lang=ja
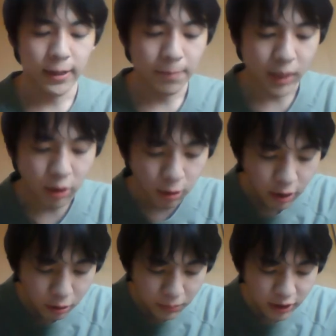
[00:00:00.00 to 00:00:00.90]
まあこれ
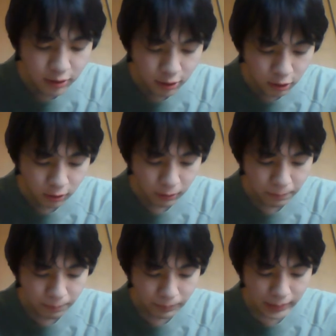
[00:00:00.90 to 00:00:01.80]
を見ると、
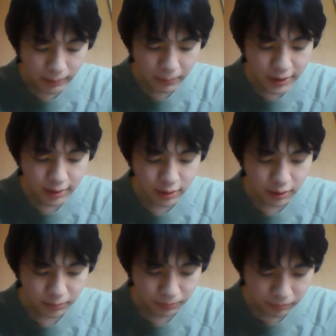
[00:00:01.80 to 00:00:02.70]
まず、